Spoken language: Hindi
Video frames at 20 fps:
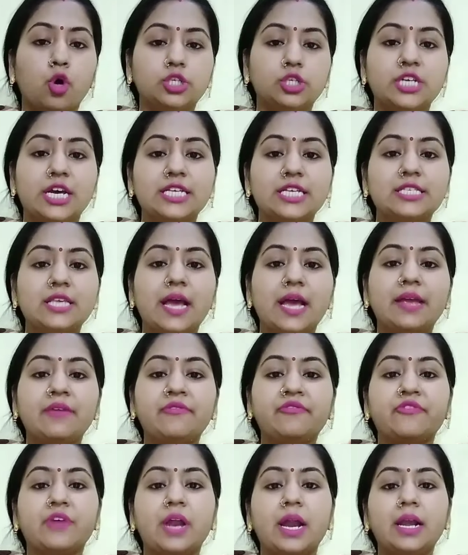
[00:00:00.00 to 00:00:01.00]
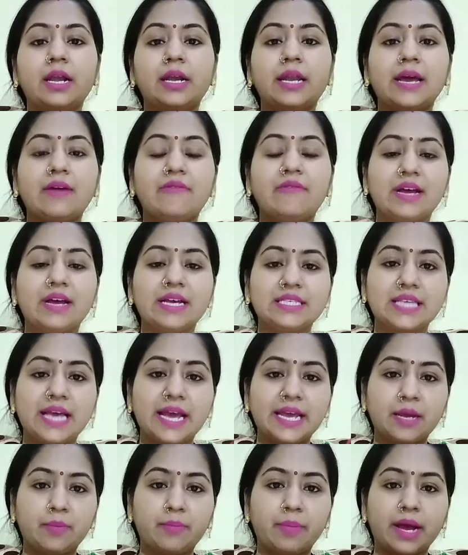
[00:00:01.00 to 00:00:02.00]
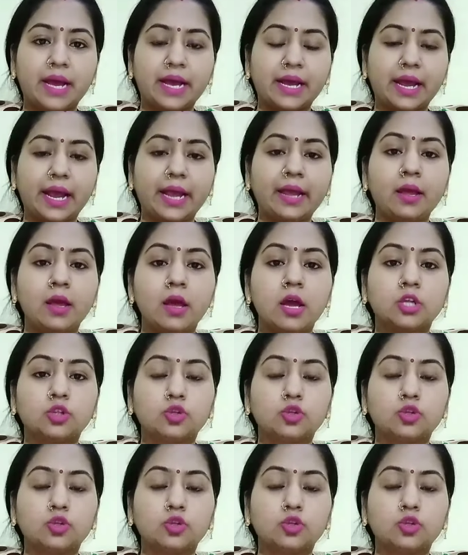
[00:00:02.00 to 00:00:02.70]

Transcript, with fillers: और जैसा ही फ्रंट है वैसा ही बैक है